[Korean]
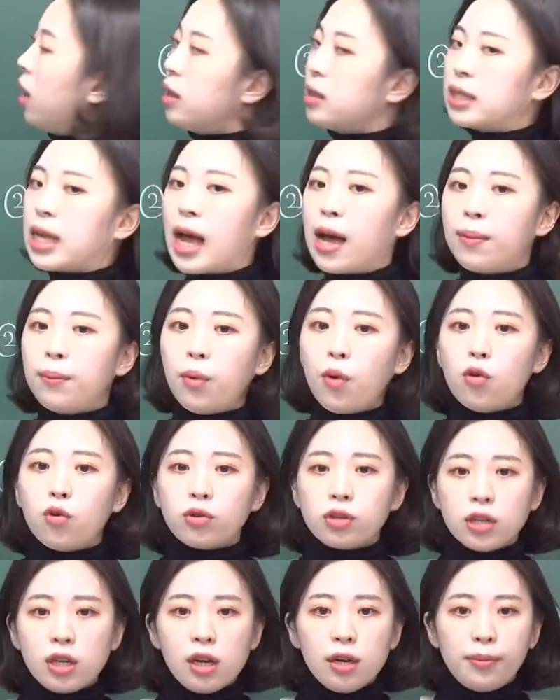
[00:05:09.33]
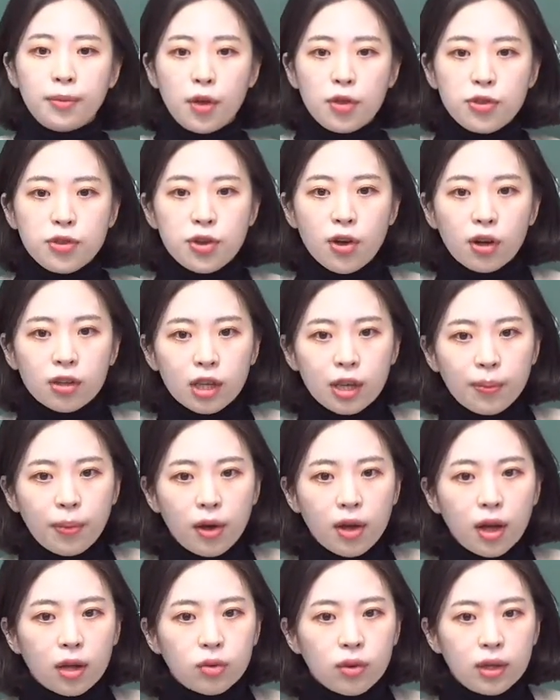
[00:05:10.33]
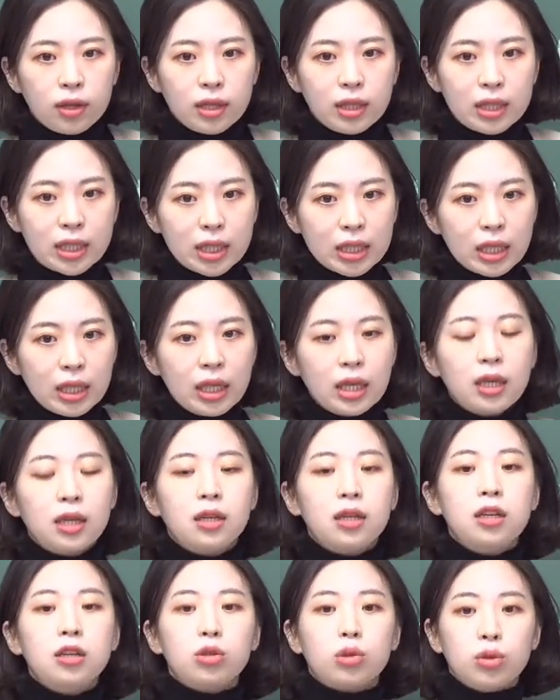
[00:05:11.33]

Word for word: 상복을 몇 년 입어야 되는지를